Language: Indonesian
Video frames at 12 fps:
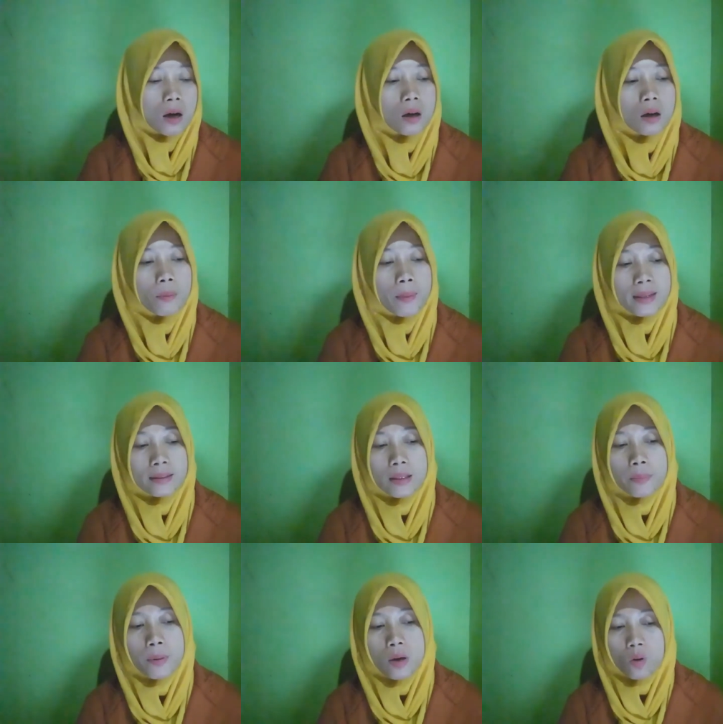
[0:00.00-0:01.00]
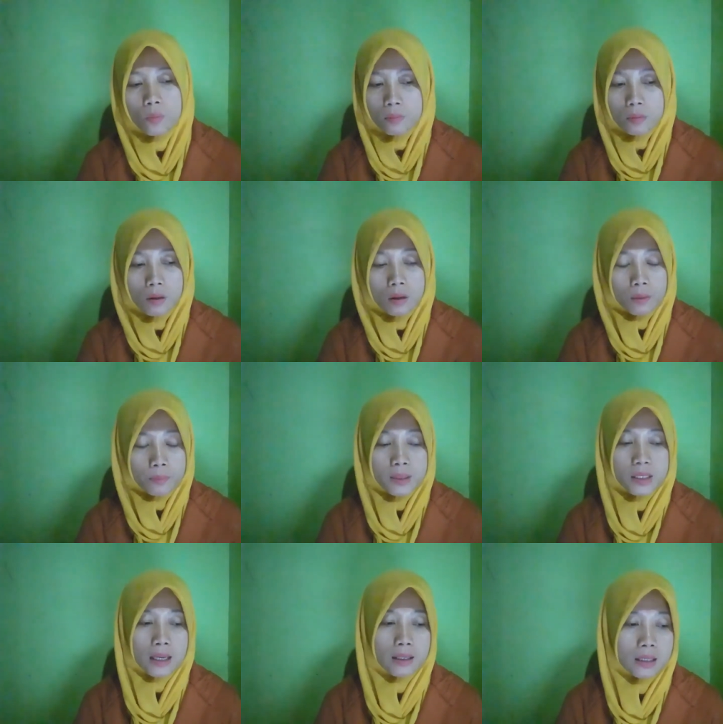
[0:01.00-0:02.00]
e, masih belum
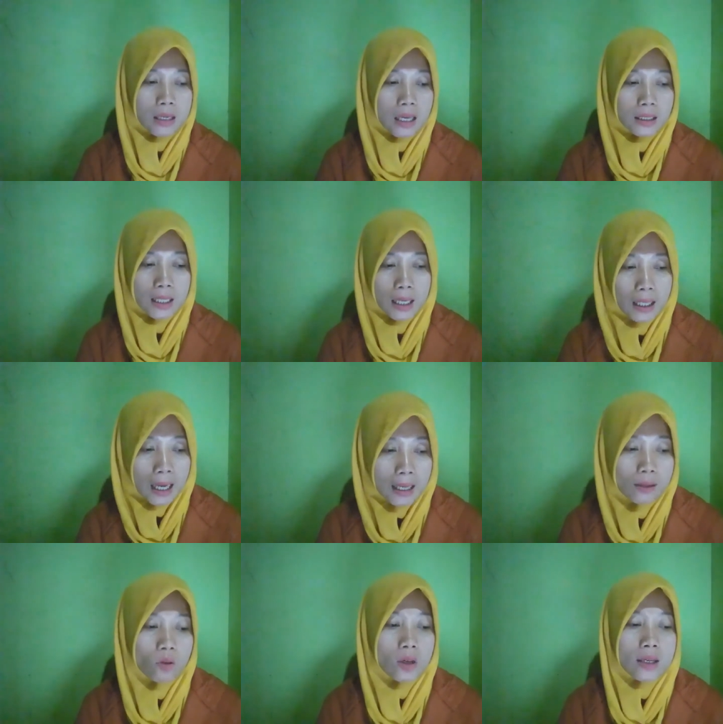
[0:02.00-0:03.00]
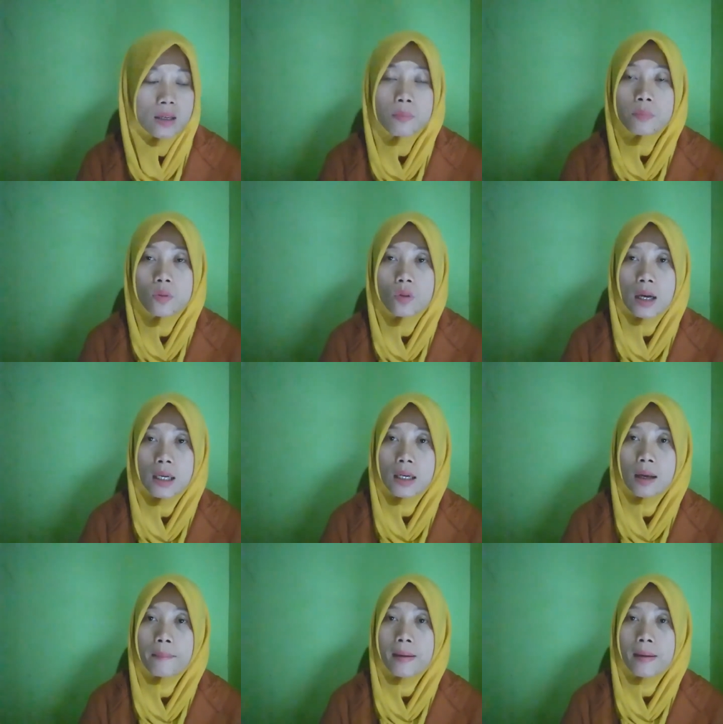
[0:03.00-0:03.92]
bisa dirasakan oleh ibu karena